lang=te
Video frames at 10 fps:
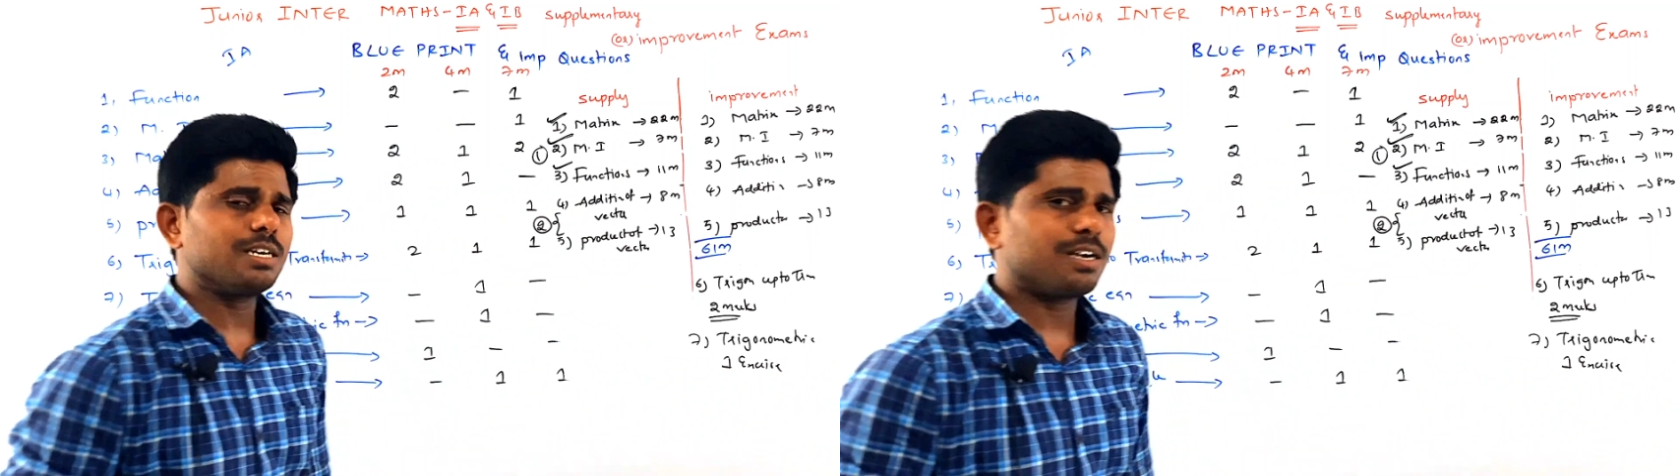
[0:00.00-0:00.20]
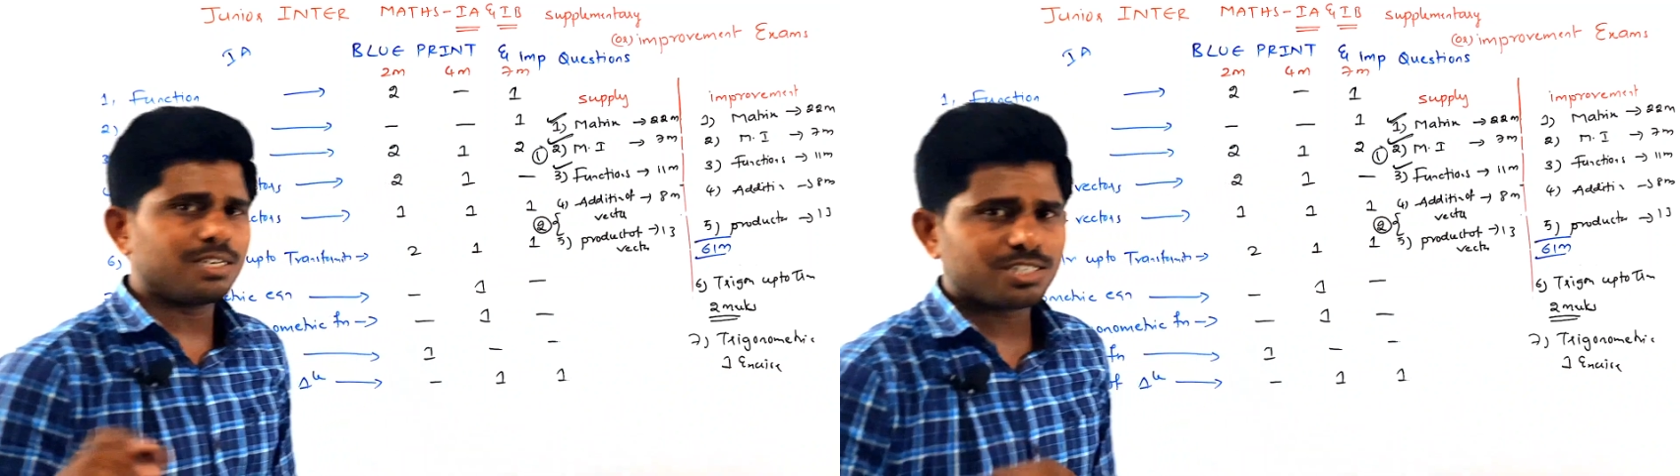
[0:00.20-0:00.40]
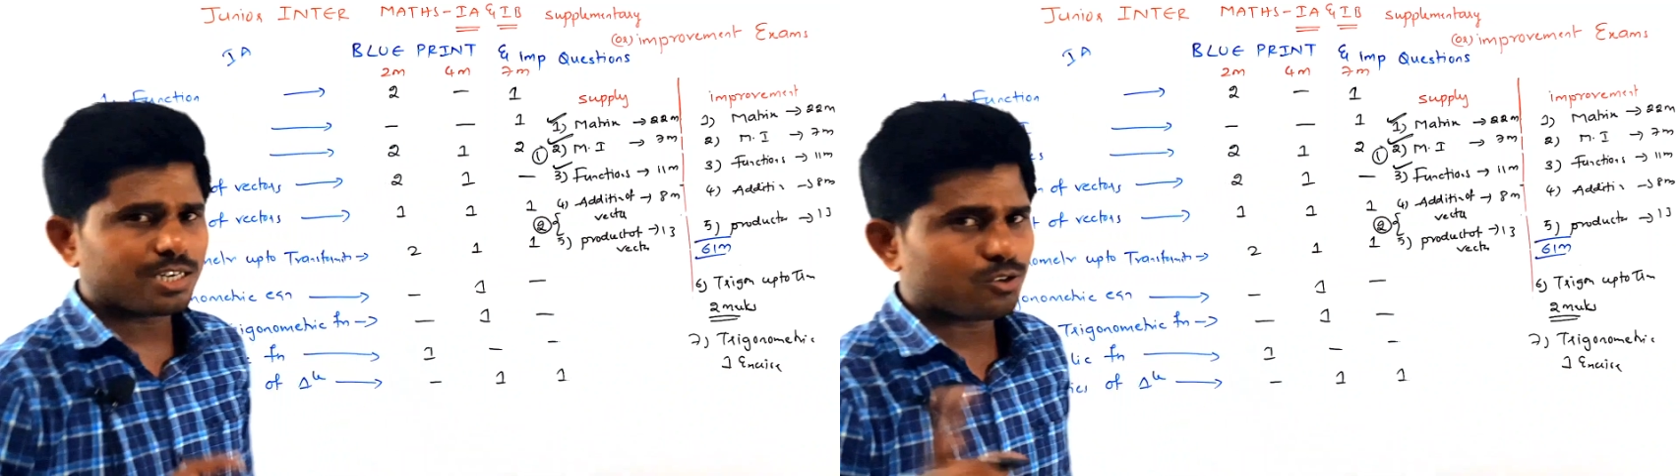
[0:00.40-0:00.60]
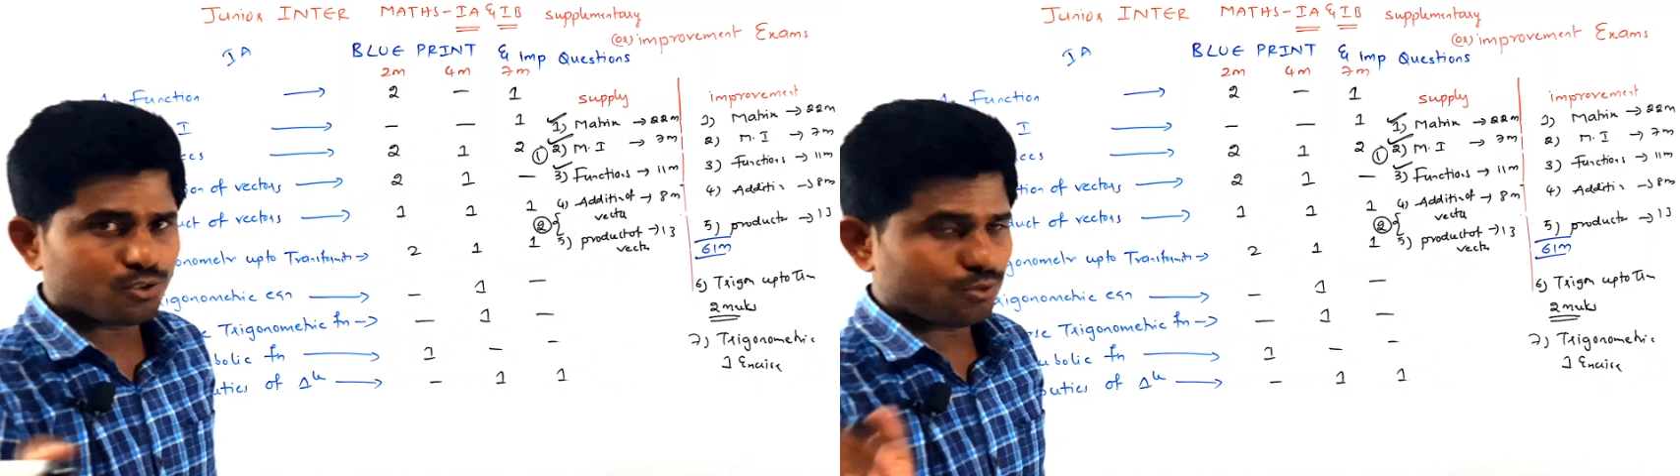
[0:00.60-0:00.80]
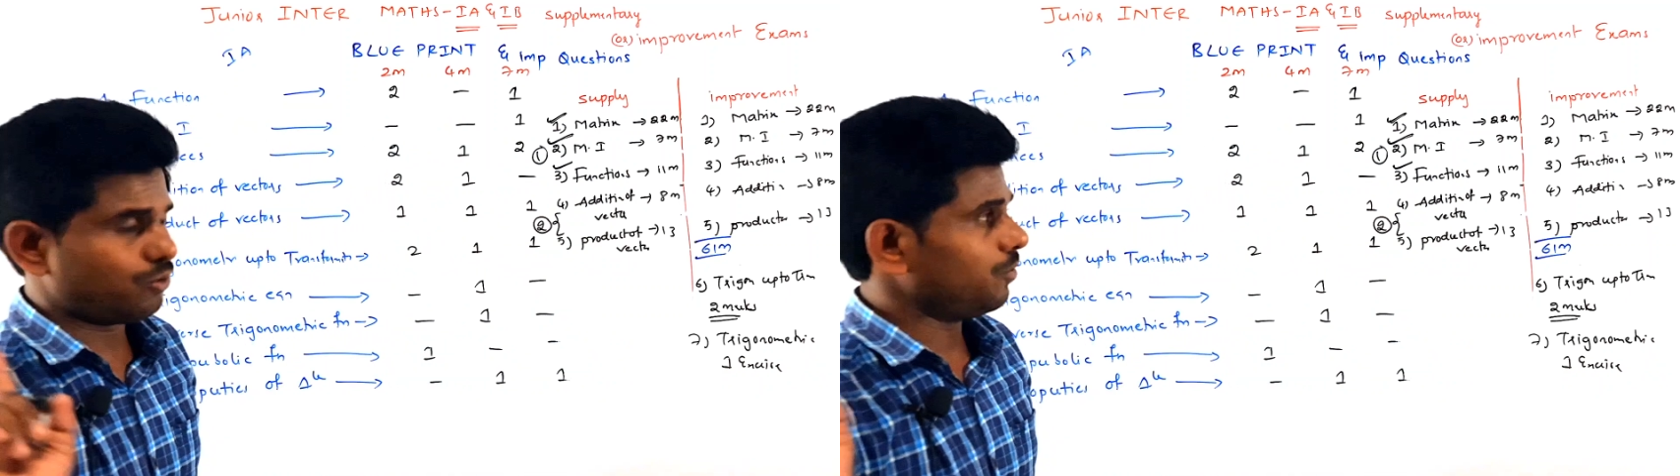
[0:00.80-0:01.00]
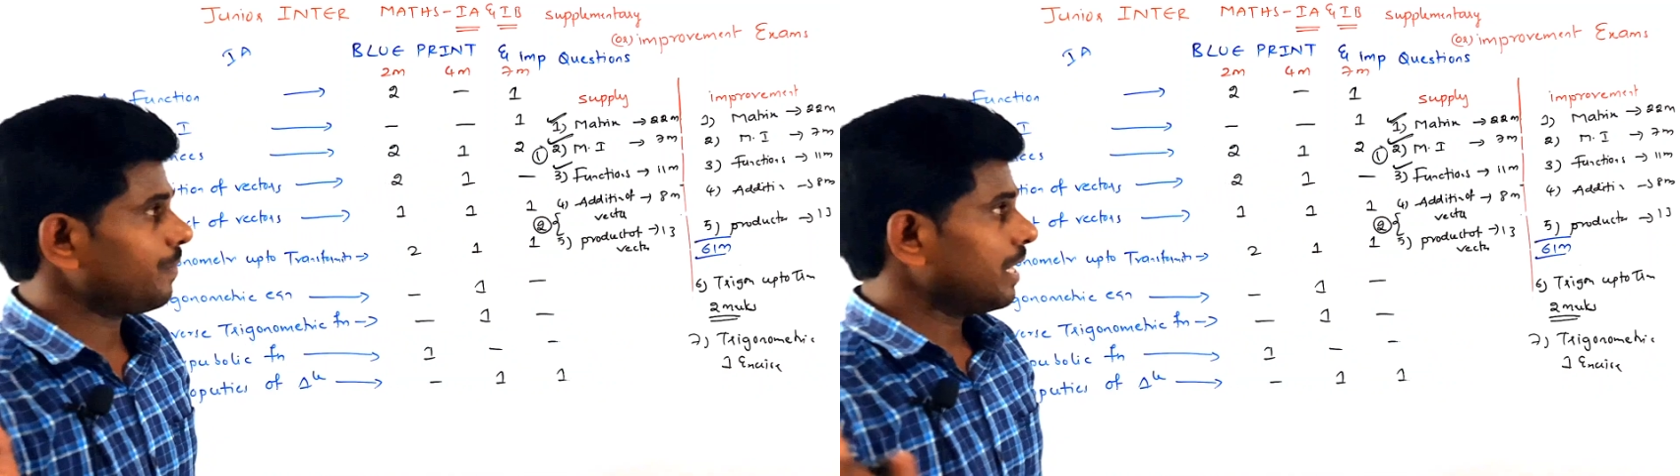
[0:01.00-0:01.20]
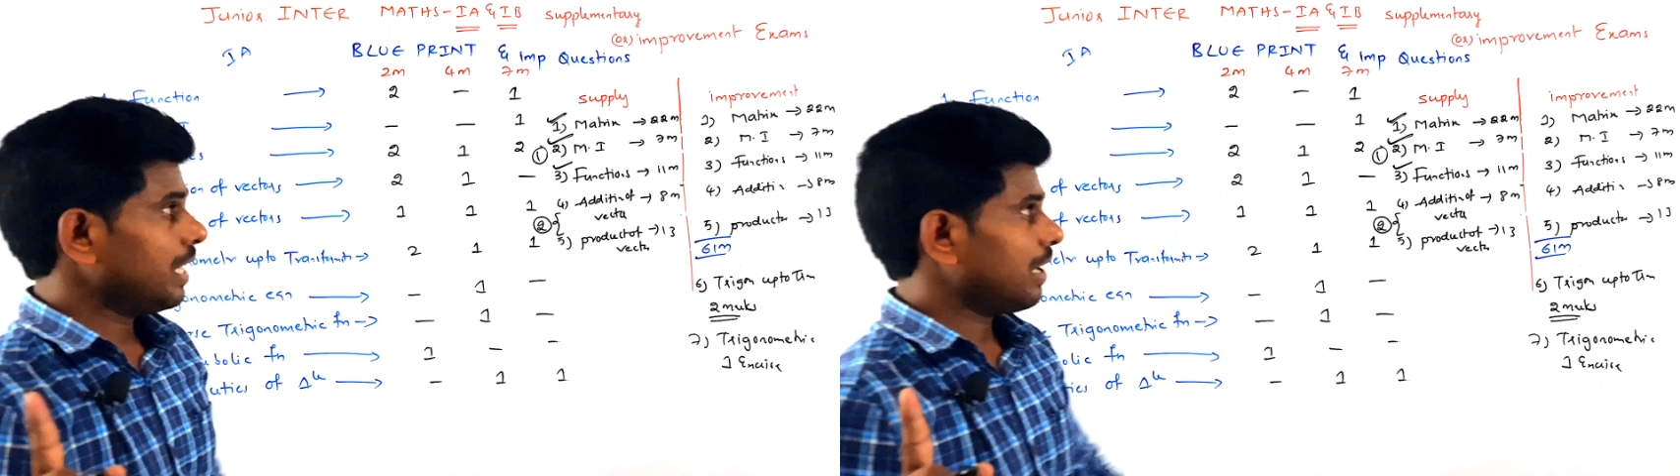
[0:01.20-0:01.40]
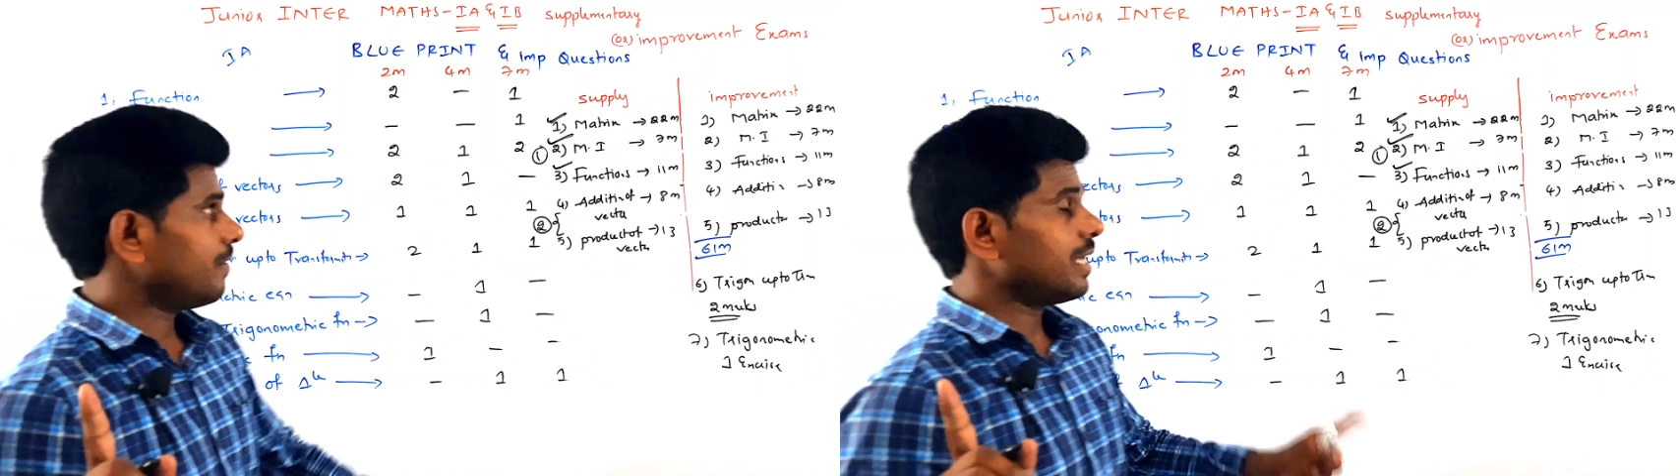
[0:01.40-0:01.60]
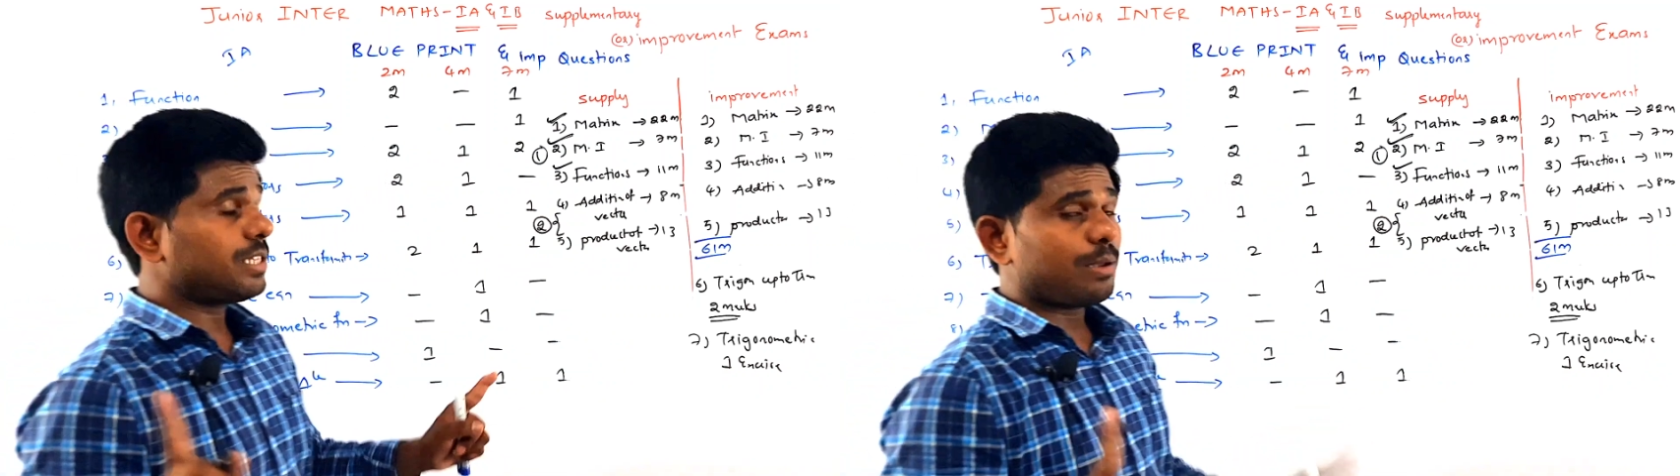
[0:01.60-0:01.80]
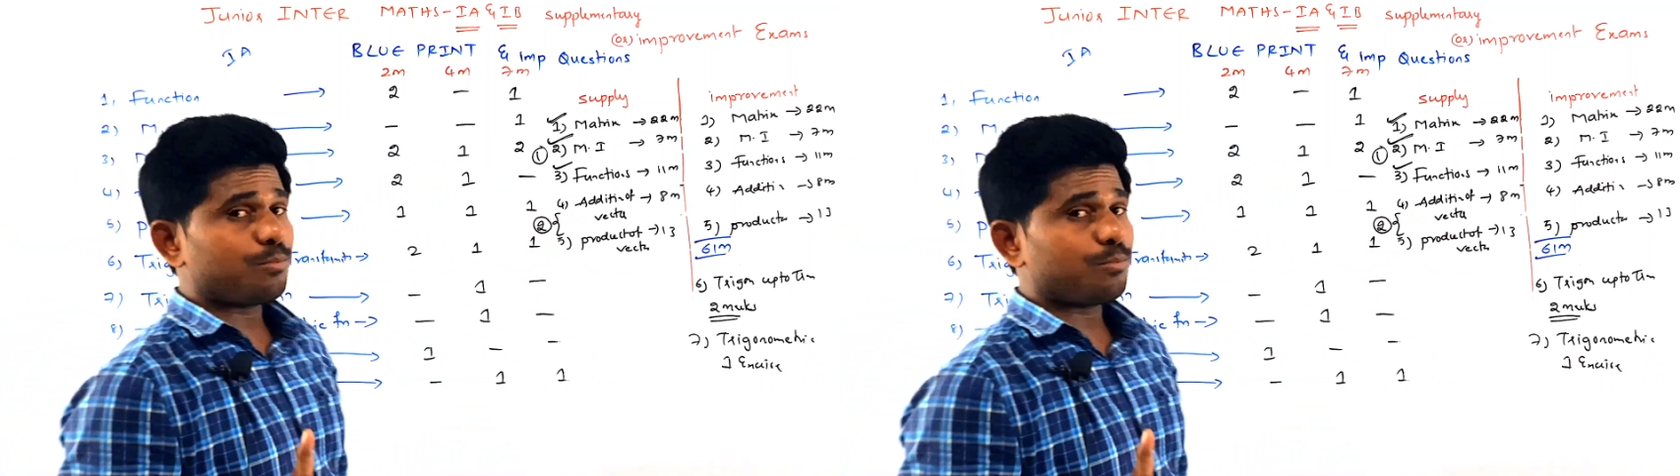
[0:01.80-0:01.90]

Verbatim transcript: ఇంకా గన్ షాట్ కూడా చూడదు ఎవరైతే